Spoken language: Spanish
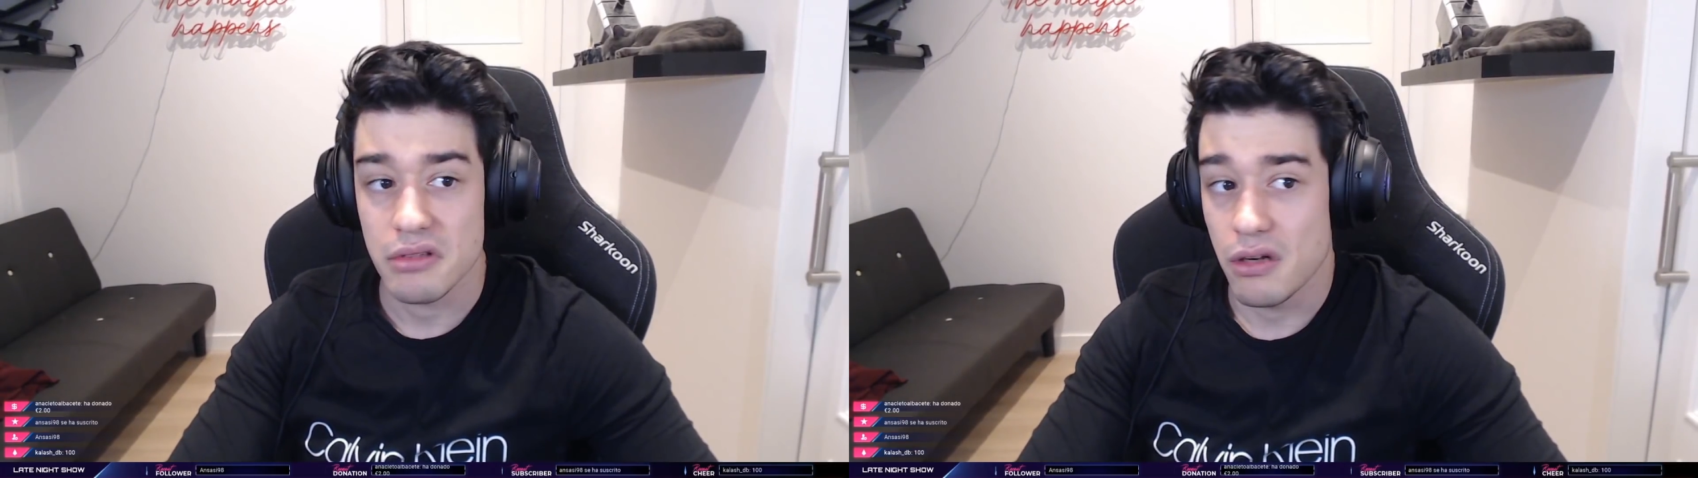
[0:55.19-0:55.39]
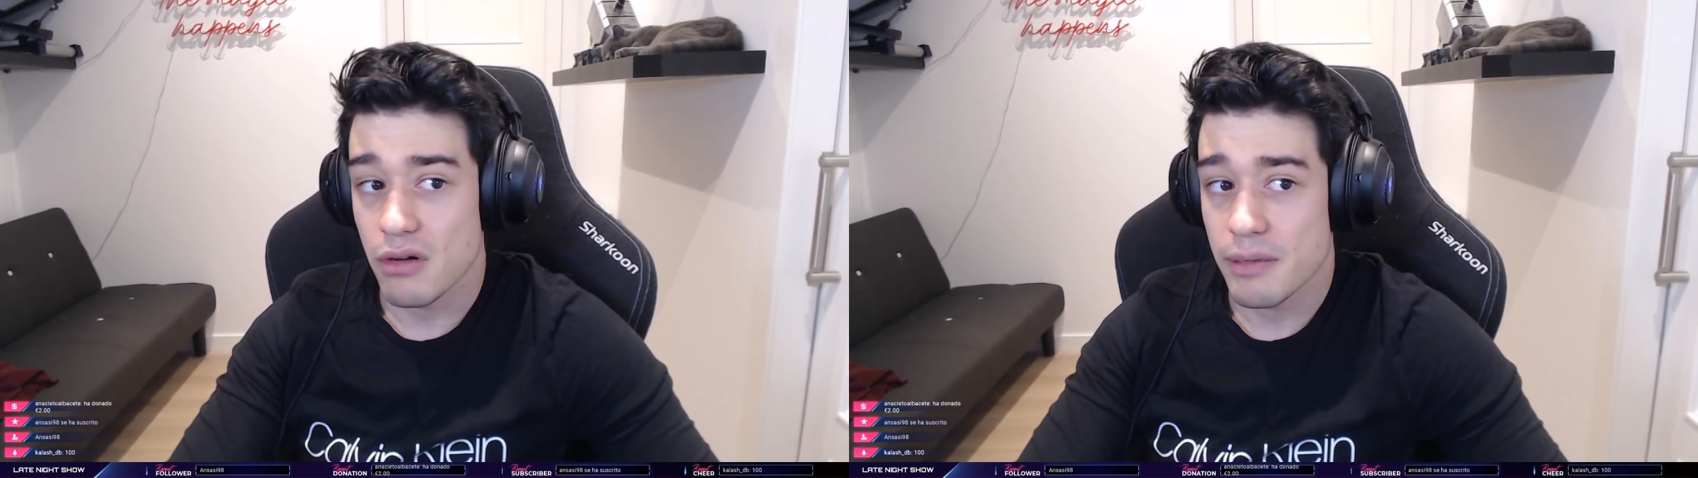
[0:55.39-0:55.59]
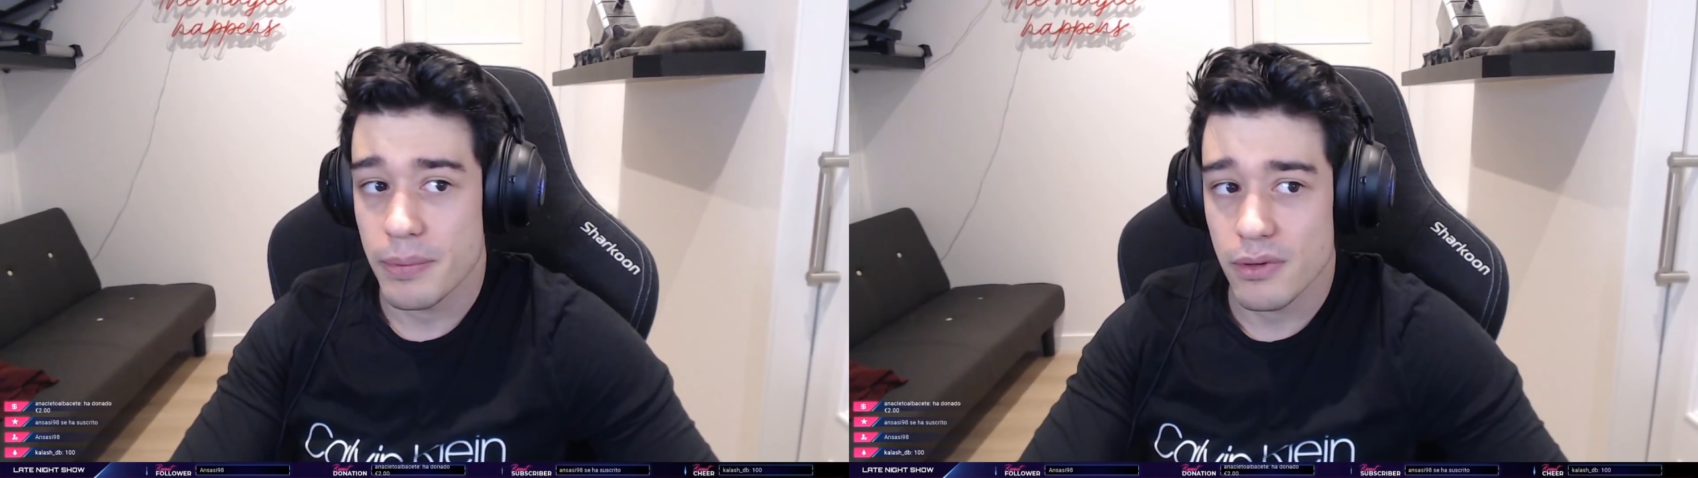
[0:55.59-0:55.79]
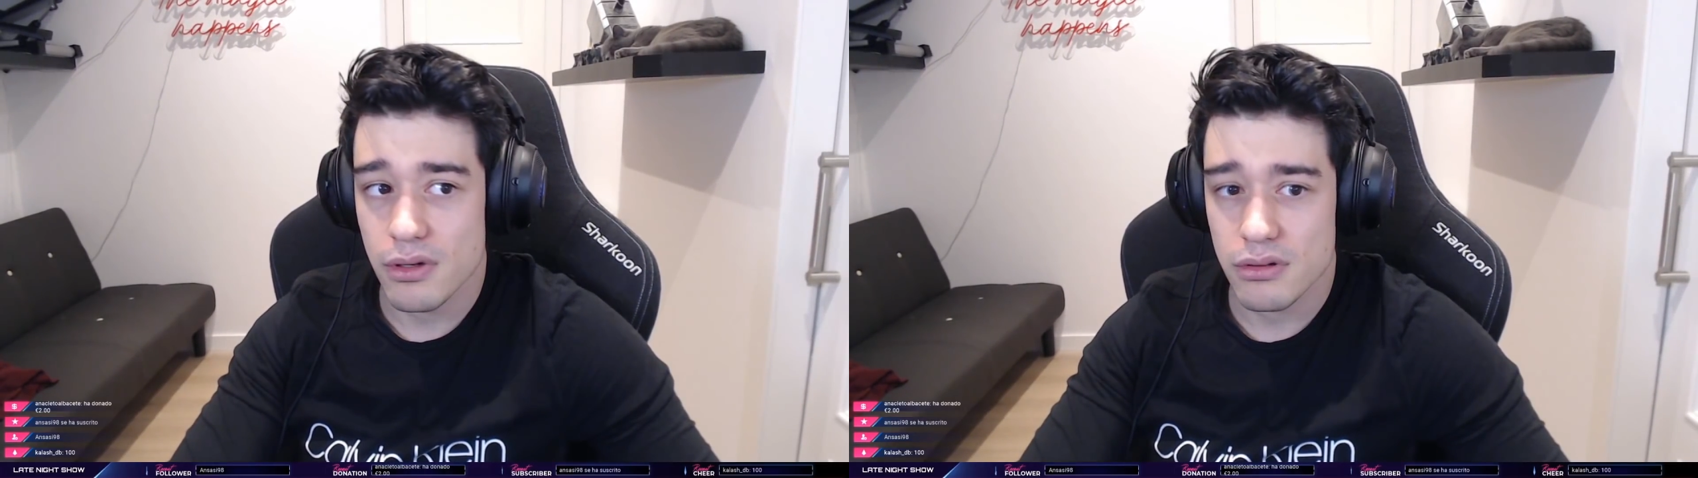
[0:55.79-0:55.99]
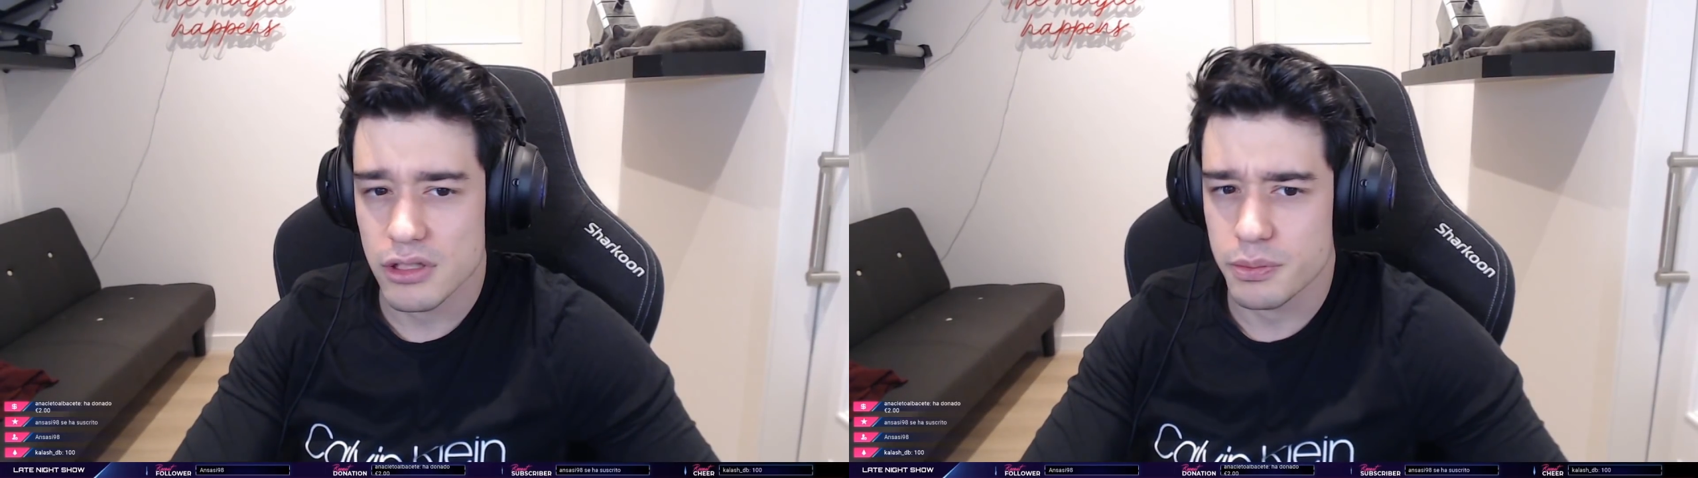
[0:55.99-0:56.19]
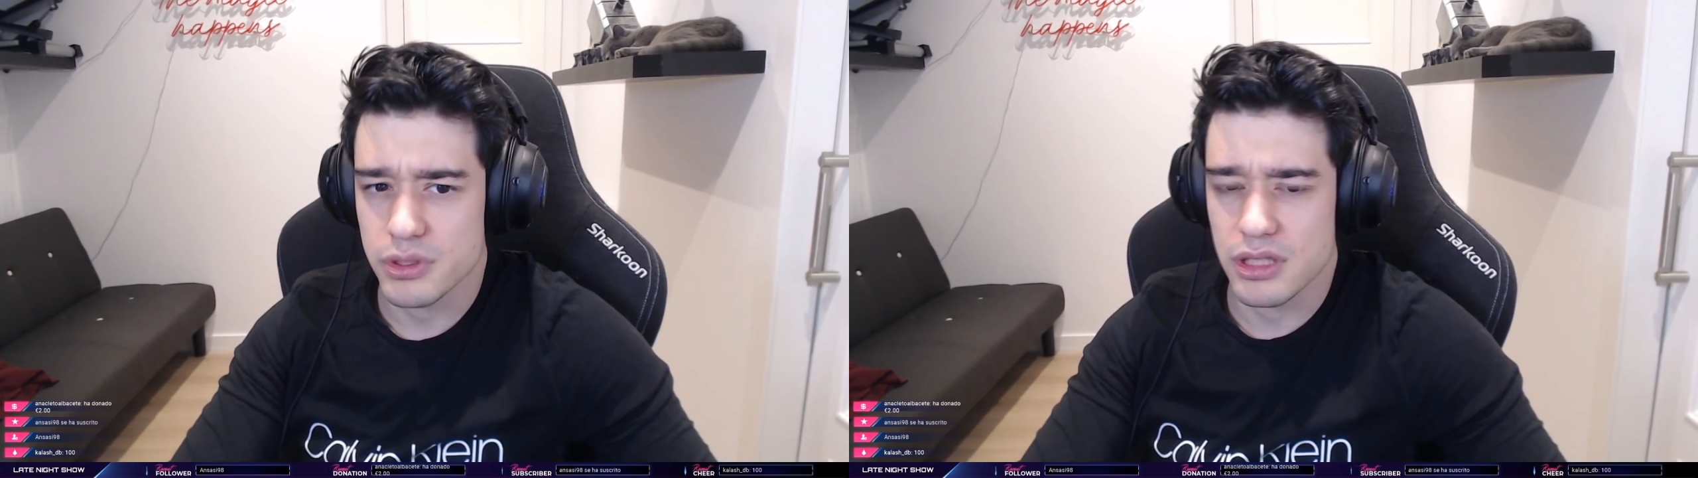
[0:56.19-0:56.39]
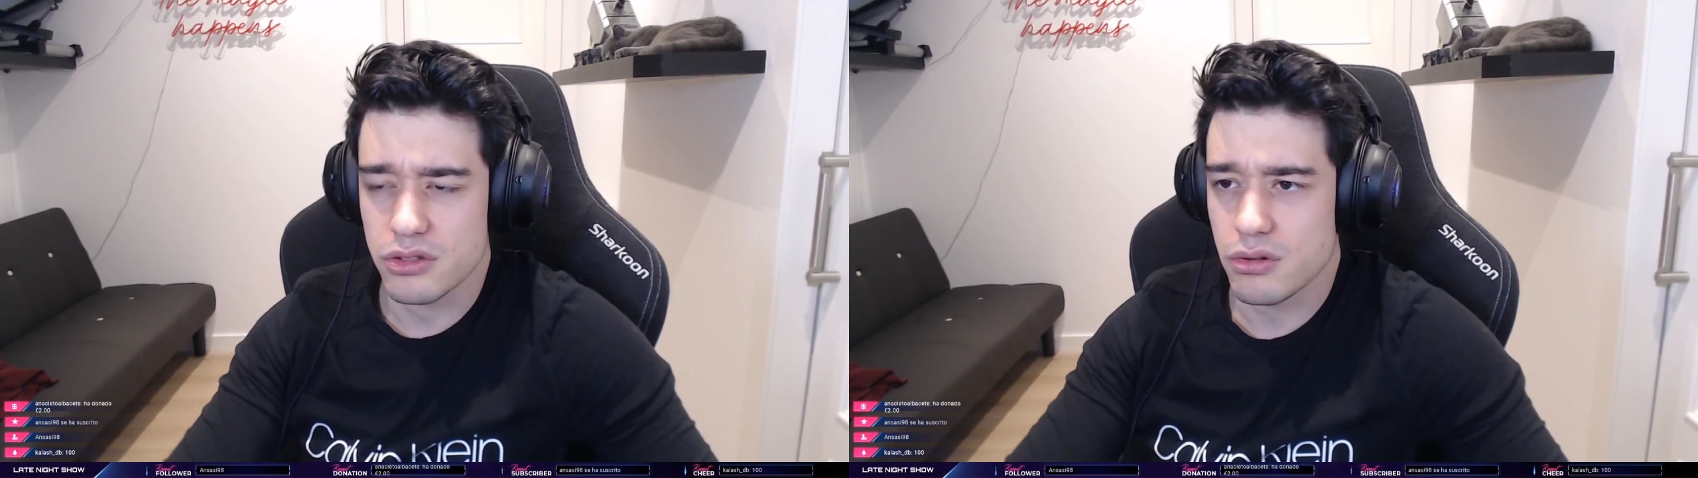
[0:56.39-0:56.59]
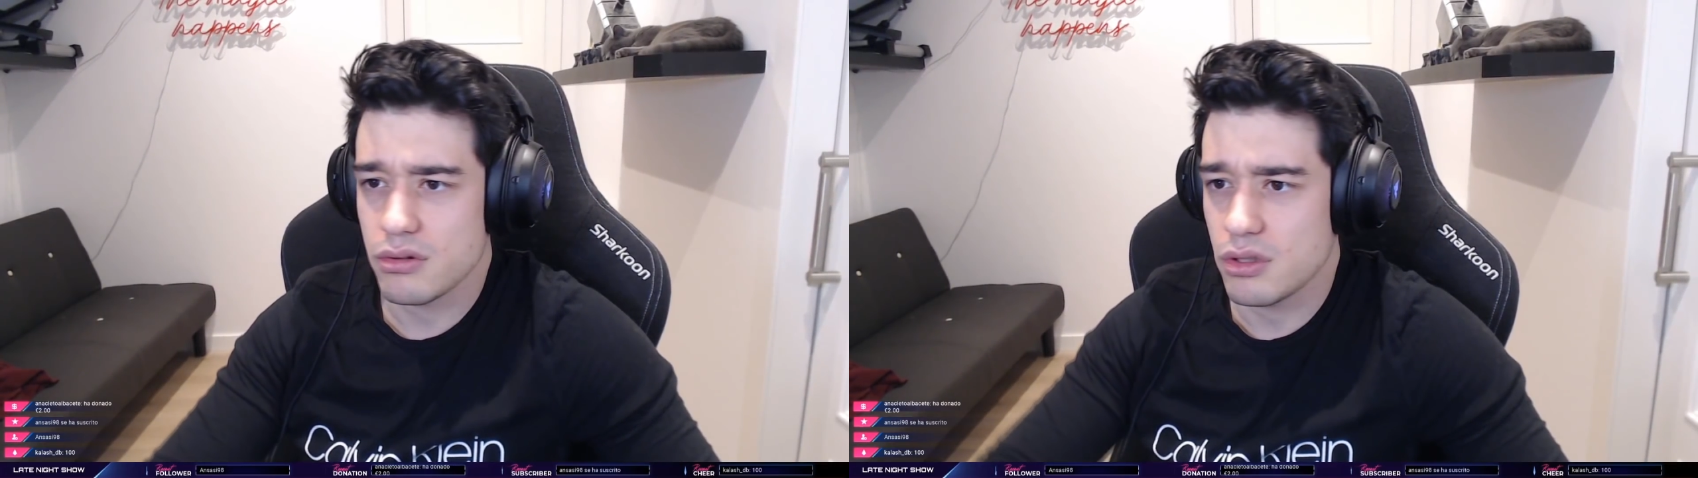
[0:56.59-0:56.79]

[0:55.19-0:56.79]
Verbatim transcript: Y Logan Paul, después de eso,